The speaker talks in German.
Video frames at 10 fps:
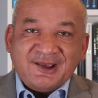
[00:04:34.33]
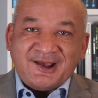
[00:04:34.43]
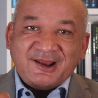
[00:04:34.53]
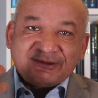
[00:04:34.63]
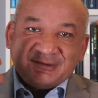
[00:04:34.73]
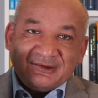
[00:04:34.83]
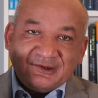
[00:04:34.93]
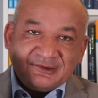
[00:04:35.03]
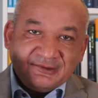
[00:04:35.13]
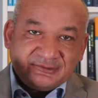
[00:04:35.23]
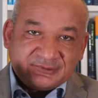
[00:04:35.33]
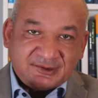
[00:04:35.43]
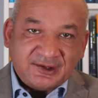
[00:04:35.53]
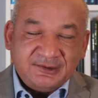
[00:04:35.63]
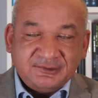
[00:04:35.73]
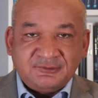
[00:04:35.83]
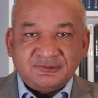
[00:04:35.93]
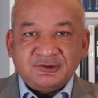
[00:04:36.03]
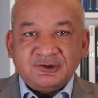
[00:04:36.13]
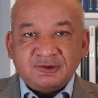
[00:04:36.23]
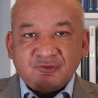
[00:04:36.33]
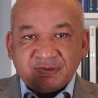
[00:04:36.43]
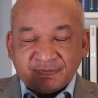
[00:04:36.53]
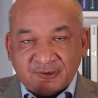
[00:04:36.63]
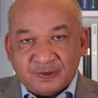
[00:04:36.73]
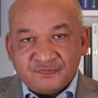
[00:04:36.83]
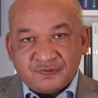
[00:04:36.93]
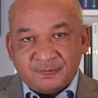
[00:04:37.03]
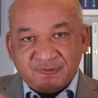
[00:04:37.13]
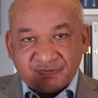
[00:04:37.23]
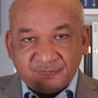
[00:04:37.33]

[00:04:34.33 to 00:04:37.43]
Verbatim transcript: hat den Trend und das Aufkommen des